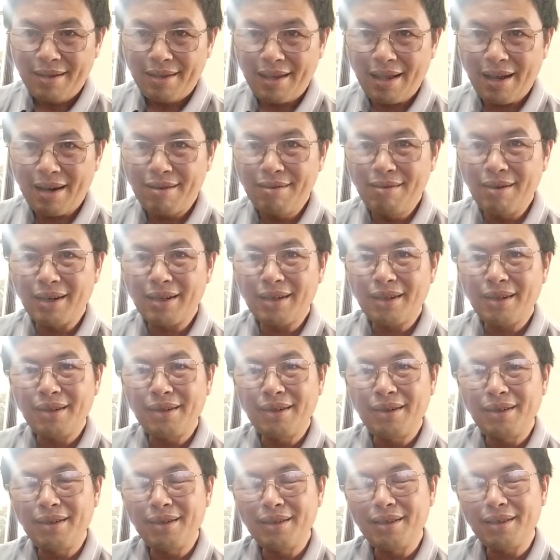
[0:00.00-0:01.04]
nhà nước
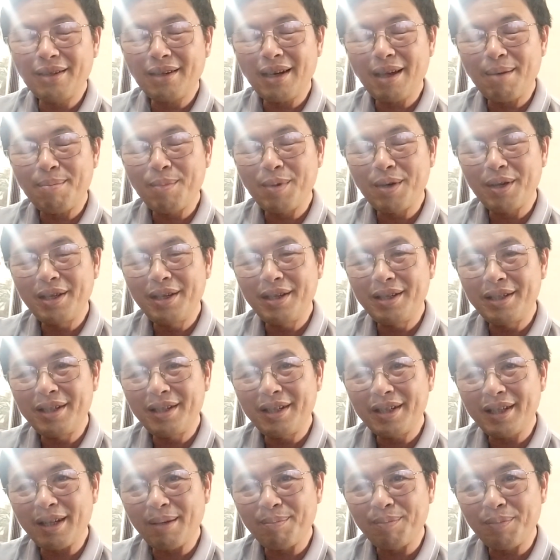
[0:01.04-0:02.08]
từ những năm
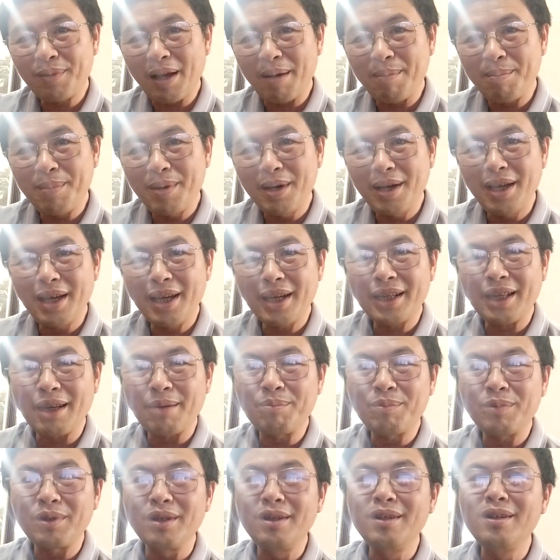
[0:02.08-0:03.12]
1980 hay
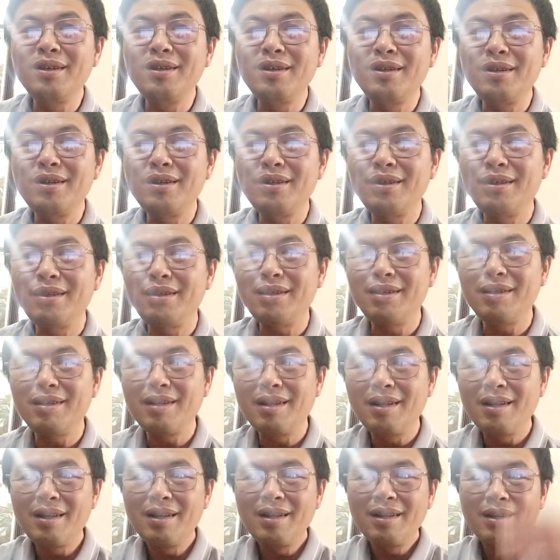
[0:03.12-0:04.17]
84
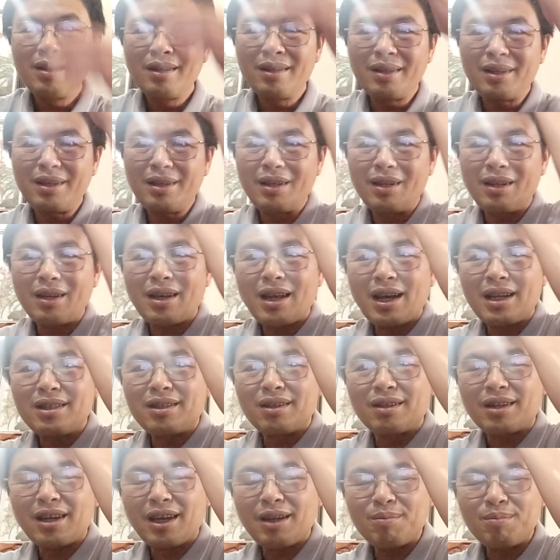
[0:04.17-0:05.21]
thì đã
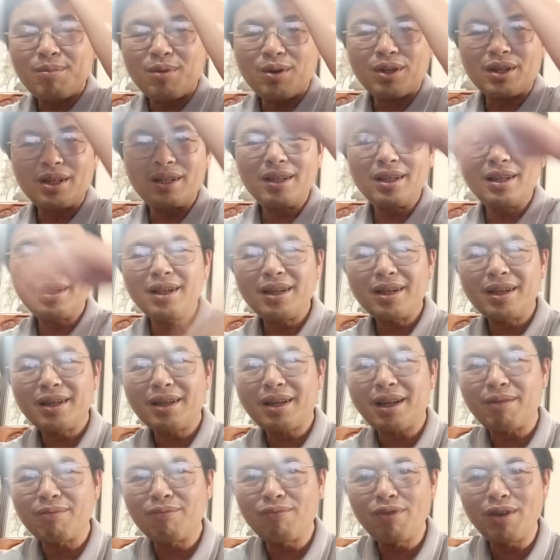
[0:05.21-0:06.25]
trở thành một cái
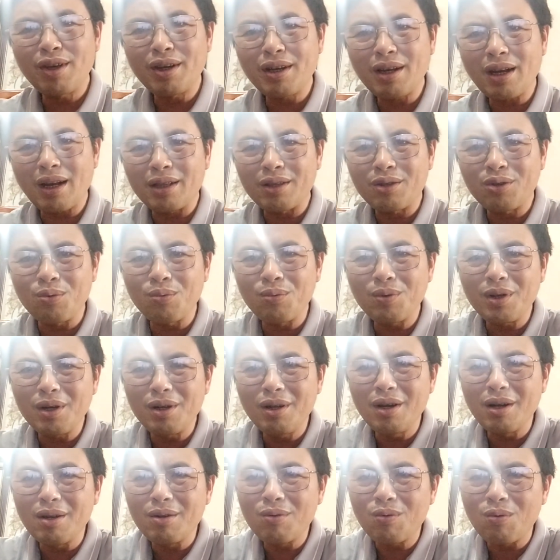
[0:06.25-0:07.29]
thành viên là
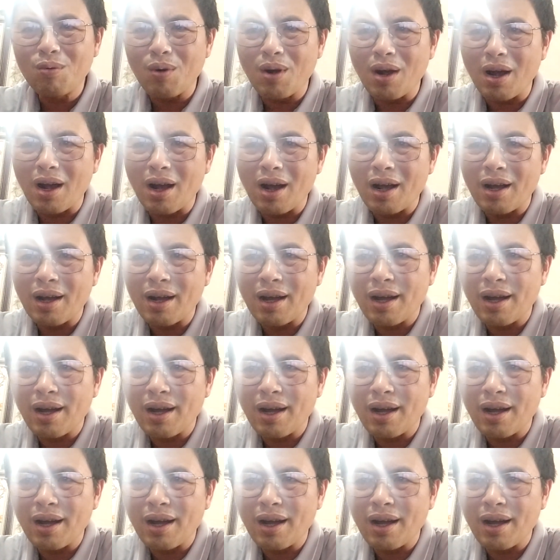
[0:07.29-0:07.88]
trung ương của